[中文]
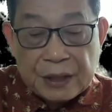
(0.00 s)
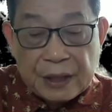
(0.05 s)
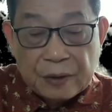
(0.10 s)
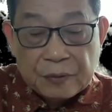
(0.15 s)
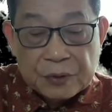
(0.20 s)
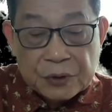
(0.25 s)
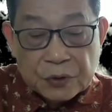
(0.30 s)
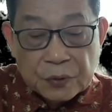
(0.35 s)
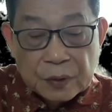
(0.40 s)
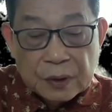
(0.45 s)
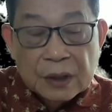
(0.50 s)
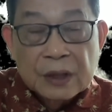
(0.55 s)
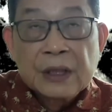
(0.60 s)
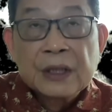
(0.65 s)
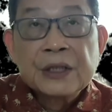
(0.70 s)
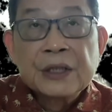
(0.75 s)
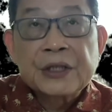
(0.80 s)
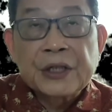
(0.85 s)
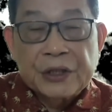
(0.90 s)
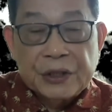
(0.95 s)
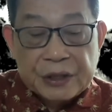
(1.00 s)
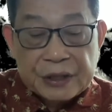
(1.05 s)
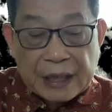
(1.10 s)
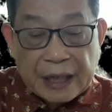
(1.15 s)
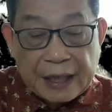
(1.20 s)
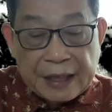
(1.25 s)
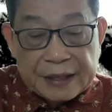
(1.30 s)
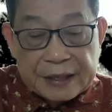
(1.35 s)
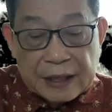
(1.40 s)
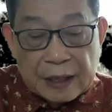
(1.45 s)
耶伦说：“这是
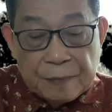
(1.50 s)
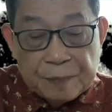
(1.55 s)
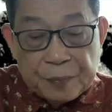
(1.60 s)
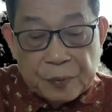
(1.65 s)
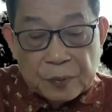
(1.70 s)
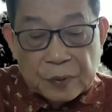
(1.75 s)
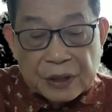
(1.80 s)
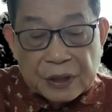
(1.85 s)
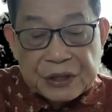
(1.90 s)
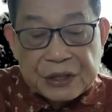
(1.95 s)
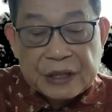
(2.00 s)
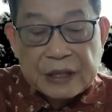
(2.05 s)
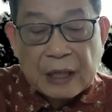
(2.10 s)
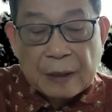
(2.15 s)
财政部跟其